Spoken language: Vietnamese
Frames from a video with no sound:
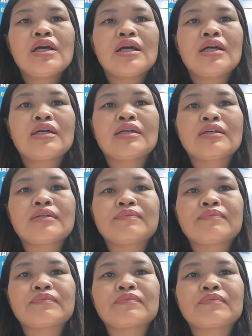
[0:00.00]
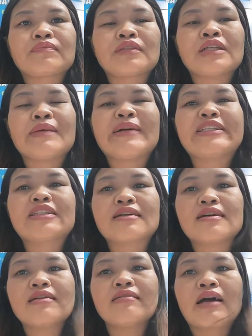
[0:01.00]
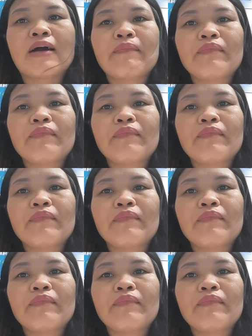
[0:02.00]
à, người bản xứ ạ